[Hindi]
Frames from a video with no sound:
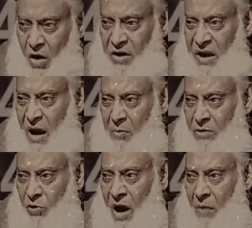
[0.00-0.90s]
और ये
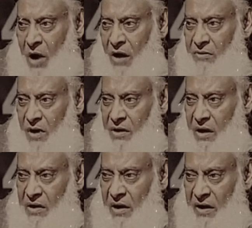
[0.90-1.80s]
अबदुल आबाद तक
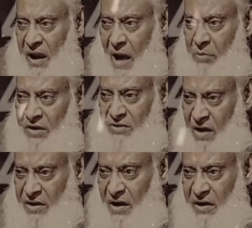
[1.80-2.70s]
के लिए क्यामत
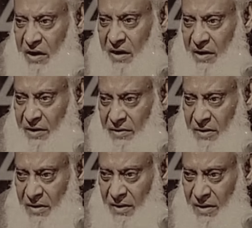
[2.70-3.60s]
तक के लिए
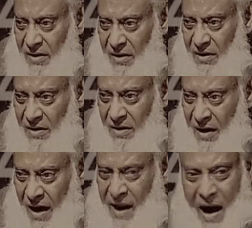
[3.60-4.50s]

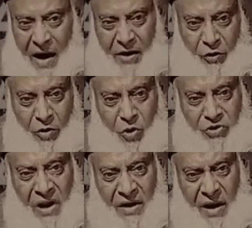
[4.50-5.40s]
अन
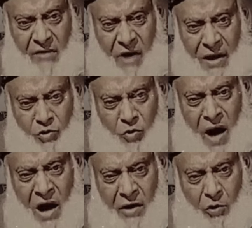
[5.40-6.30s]
मुरसलीन वन तुम
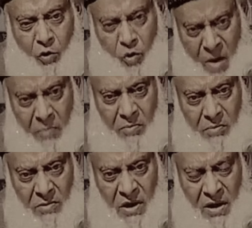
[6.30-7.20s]
आखिरुल उमम
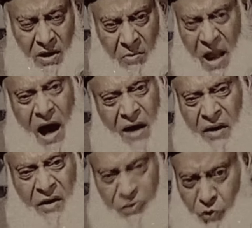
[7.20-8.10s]
मैं
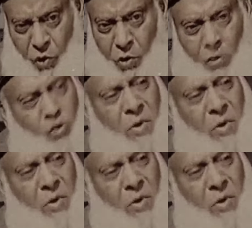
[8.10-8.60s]
आखिरी रसूल हूं